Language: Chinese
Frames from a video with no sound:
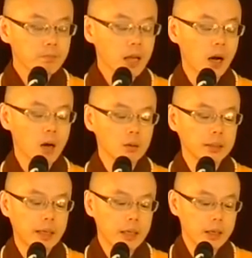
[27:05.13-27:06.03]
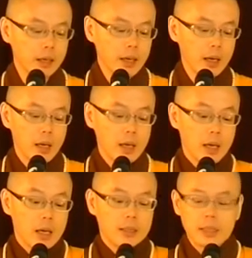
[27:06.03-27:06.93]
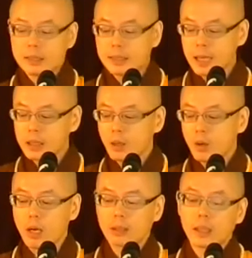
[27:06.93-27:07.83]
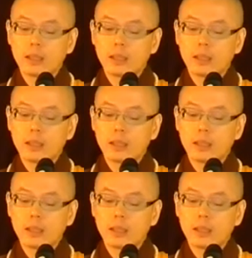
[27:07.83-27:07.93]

然后呢，那这样的话呢，